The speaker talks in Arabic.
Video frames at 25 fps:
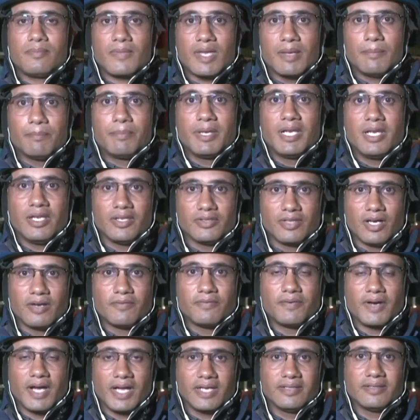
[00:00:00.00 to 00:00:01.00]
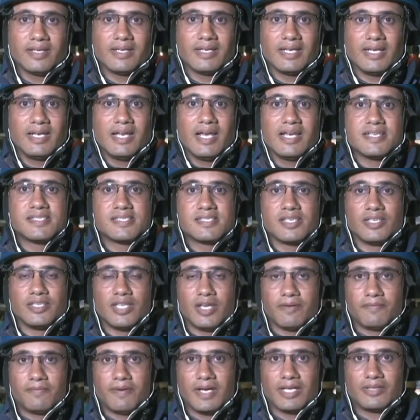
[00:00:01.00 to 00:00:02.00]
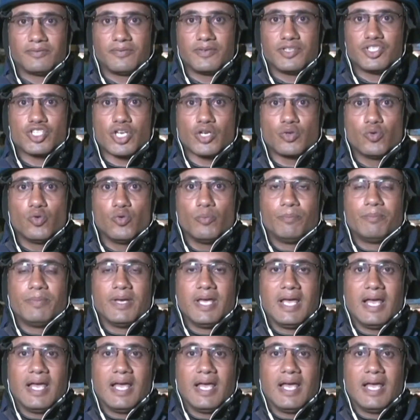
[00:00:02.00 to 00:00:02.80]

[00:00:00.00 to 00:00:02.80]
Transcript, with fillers: بالإضافة أيضا إلى استهدافات في جنوب